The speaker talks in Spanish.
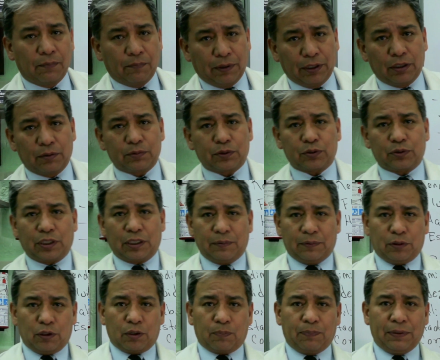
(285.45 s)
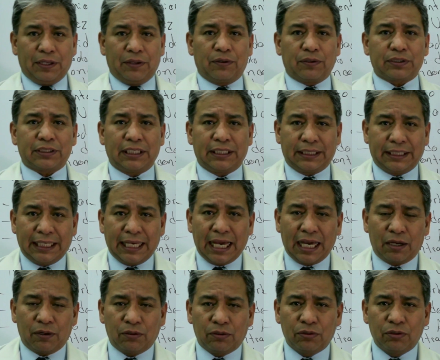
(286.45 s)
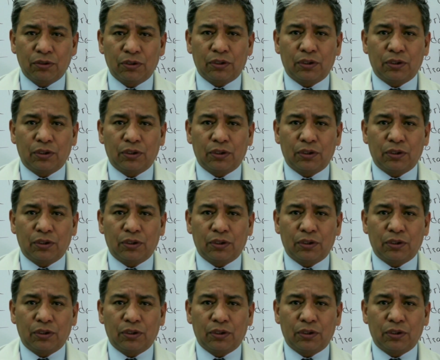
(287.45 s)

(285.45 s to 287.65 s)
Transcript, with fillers: Bueno, su servidor Pedro Santiago,